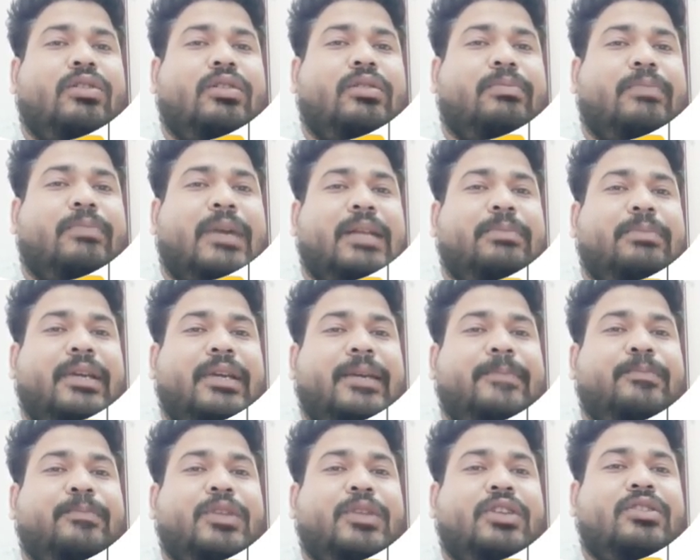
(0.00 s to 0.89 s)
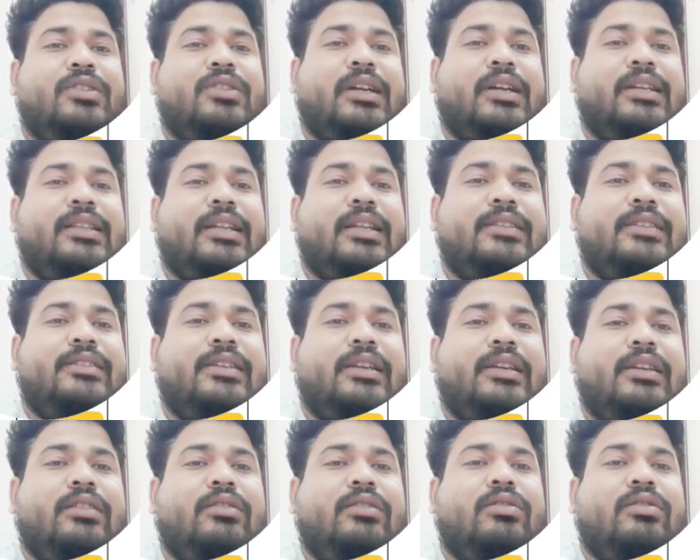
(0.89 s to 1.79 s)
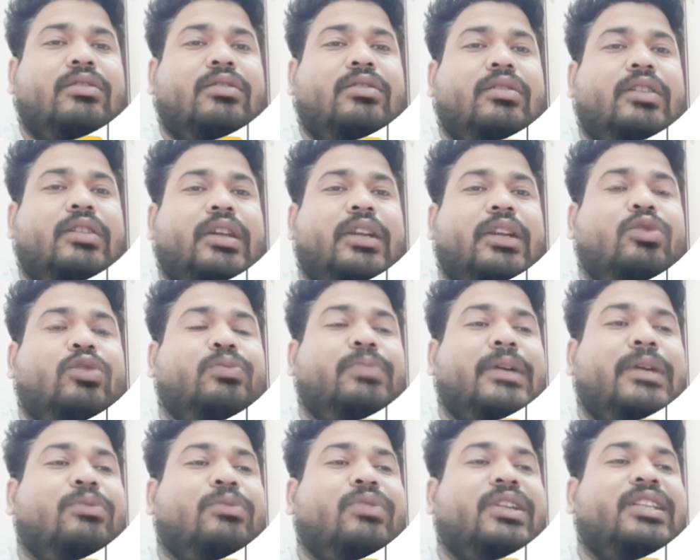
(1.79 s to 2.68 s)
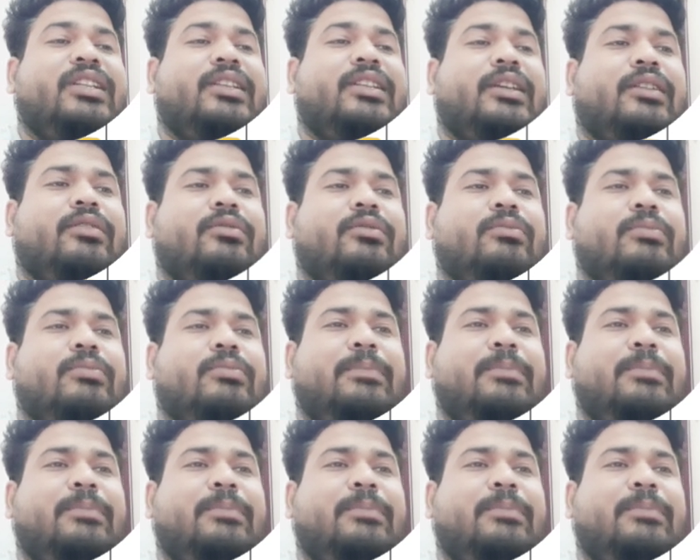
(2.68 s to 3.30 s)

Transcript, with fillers: और बाद में सकल राज्य घरेलोत्पाद वृद्धि दर